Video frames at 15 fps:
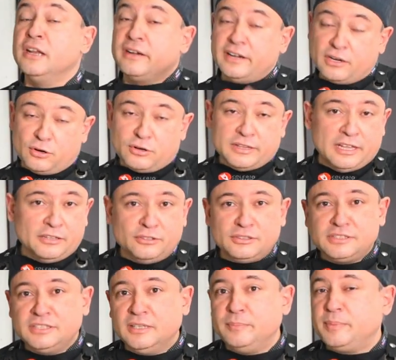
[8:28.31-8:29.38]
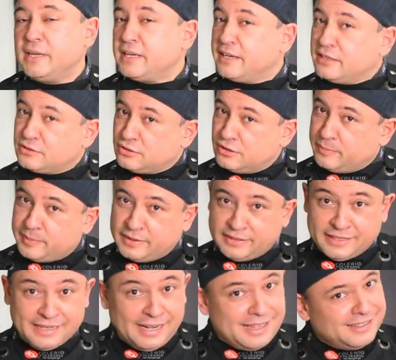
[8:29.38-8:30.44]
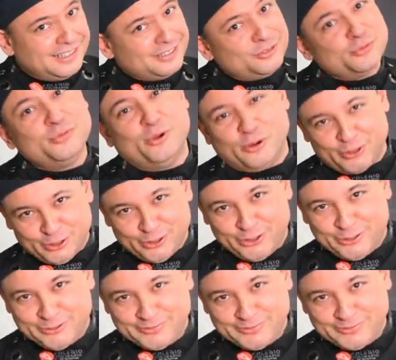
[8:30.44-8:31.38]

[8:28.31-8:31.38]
recordando siempre que eso dependerá de tu horno.